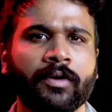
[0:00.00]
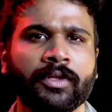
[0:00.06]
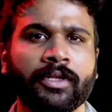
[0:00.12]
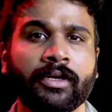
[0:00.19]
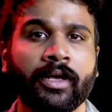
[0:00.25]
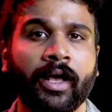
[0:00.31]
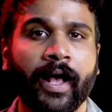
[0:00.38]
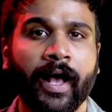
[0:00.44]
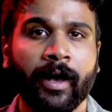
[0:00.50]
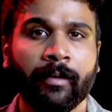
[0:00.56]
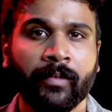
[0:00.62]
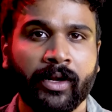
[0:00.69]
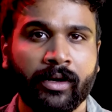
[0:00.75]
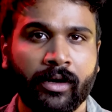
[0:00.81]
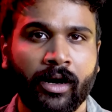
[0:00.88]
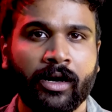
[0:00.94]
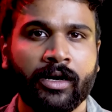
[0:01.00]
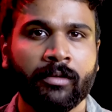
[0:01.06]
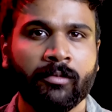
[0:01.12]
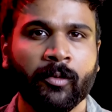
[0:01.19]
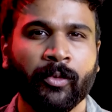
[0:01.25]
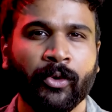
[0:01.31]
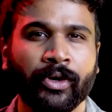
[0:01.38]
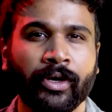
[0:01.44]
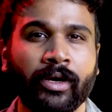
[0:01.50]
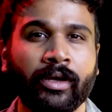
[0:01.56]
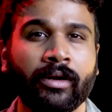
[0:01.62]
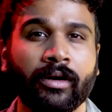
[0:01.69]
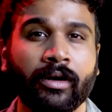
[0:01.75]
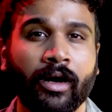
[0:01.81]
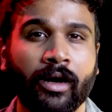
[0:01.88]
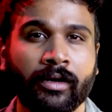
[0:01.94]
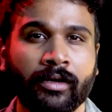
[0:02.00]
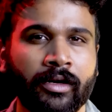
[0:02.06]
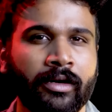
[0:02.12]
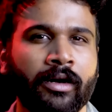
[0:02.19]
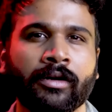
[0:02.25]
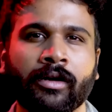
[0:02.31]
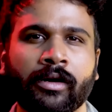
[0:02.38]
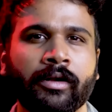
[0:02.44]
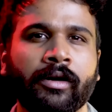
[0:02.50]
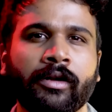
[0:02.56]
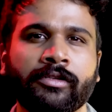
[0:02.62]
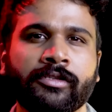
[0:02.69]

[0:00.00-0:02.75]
அதாவது ஆம்பர் காணாம போய் நான்கு நாட்கள்